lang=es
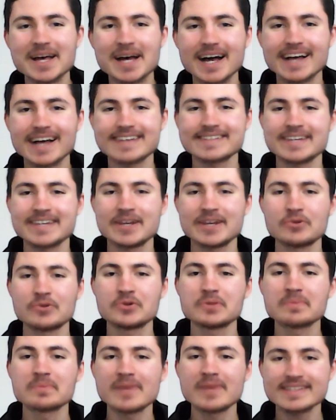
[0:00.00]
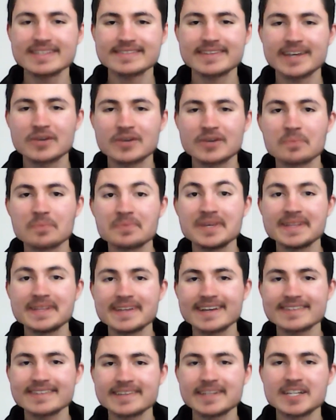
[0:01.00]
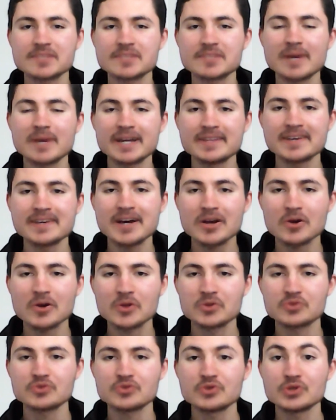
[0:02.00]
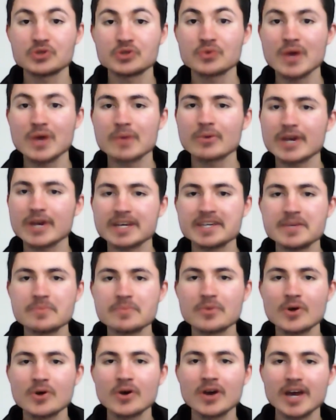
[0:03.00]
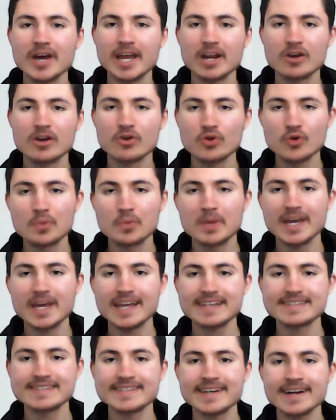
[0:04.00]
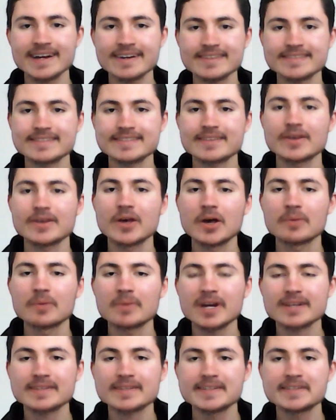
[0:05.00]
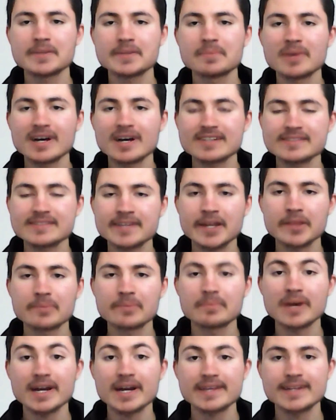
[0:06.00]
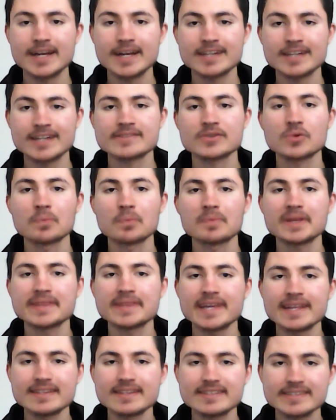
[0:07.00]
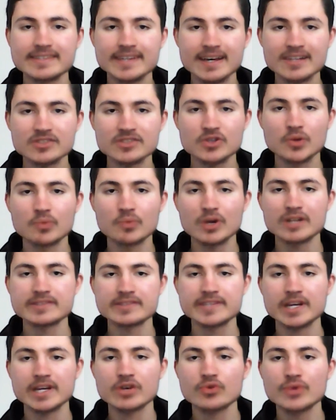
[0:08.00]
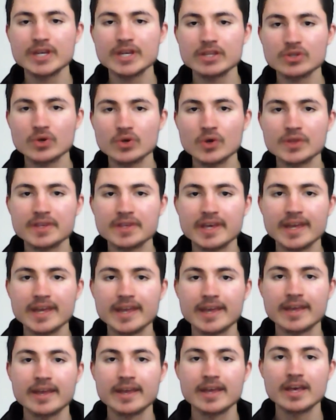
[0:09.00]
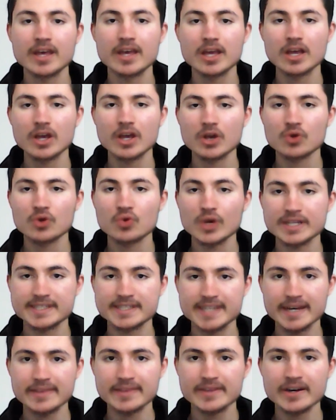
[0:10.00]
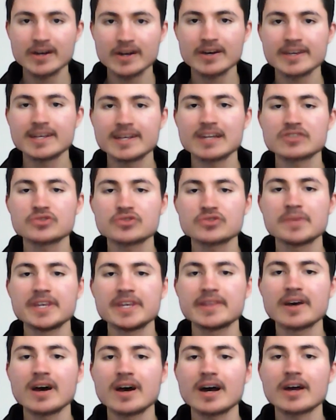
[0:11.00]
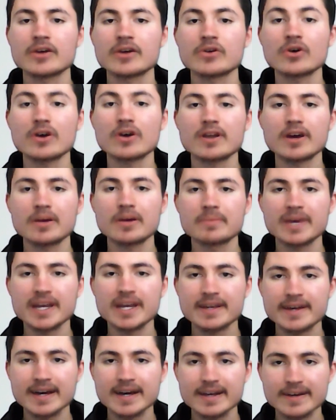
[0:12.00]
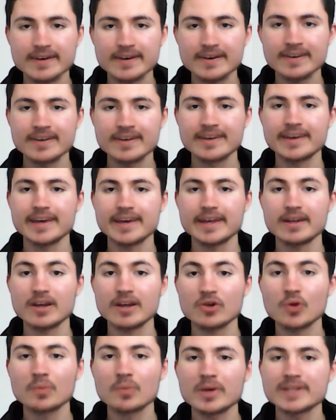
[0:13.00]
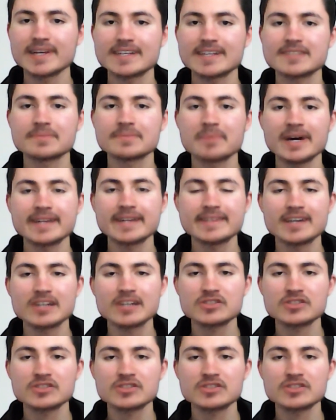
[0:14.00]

hace un mes que compites en España con tu nuevo equipo, el Club Essex. Participaste en varias competencias como el circuito de Guadiana y la subida a Corla Vergara en la Copa de España